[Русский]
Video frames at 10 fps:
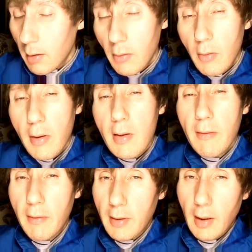Но если
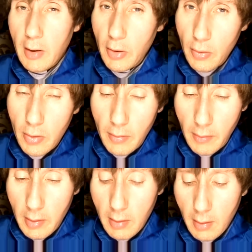вы так
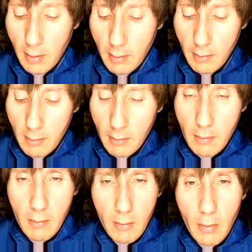чувствуете,
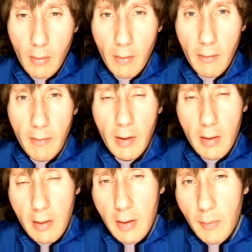то
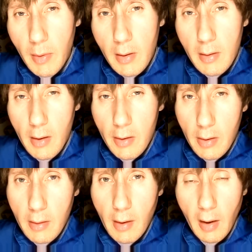верьте себе,
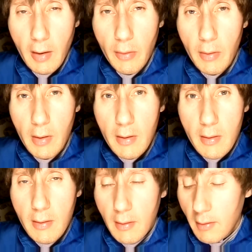значит, так оно и есть.